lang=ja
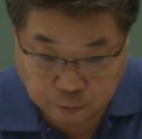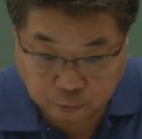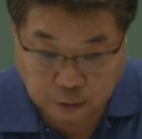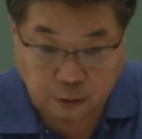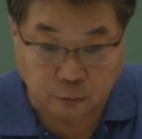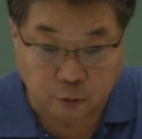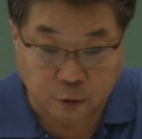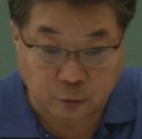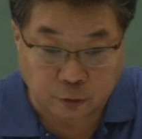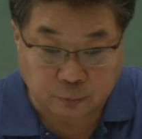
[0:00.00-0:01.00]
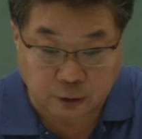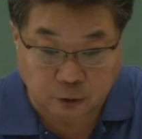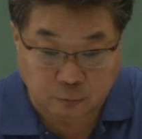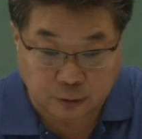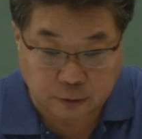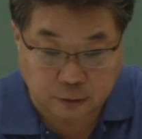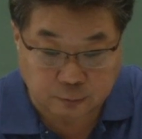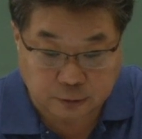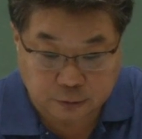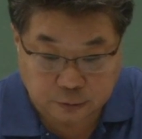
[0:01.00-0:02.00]
これがこの表にまとまってい
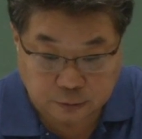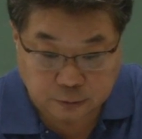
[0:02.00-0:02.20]
ます。